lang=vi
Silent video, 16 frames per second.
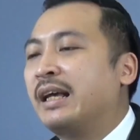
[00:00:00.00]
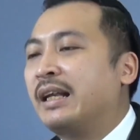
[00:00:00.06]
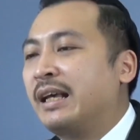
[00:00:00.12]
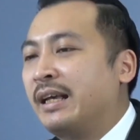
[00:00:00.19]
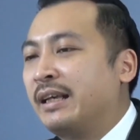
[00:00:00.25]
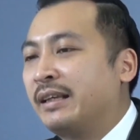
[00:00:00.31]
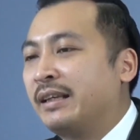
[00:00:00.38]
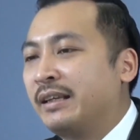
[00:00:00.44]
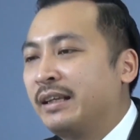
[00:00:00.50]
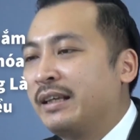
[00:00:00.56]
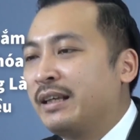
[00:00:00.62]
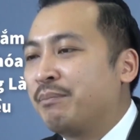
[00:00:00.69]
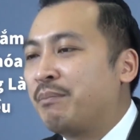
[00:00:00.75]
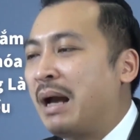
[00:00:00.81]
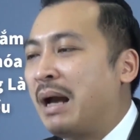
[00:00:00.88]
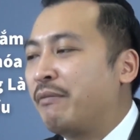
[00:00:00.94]
này
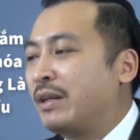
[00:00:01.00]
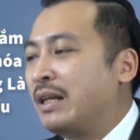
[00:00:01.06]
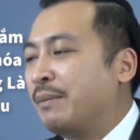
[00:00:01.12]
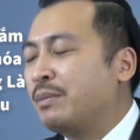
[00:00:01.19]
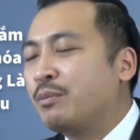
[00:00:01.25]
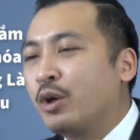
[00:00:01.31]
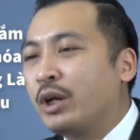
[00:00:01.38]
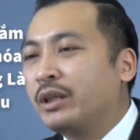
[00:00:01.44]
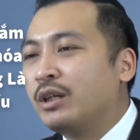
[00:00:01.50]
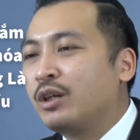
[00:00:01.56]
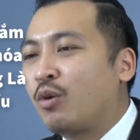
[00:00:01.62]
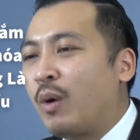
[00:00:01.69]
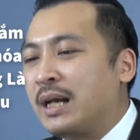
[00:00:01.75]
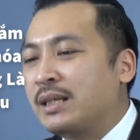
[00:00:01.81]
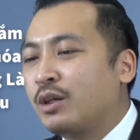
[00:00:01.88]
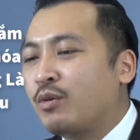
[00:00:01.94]
bạn phải nắm được một cái từ
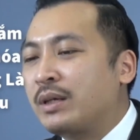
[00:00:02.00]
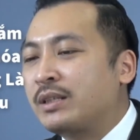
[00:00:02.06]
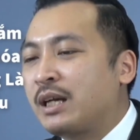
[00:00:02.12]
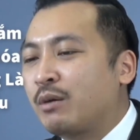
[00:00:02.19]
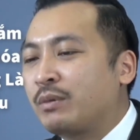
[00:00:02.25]
khóa rất quan trọng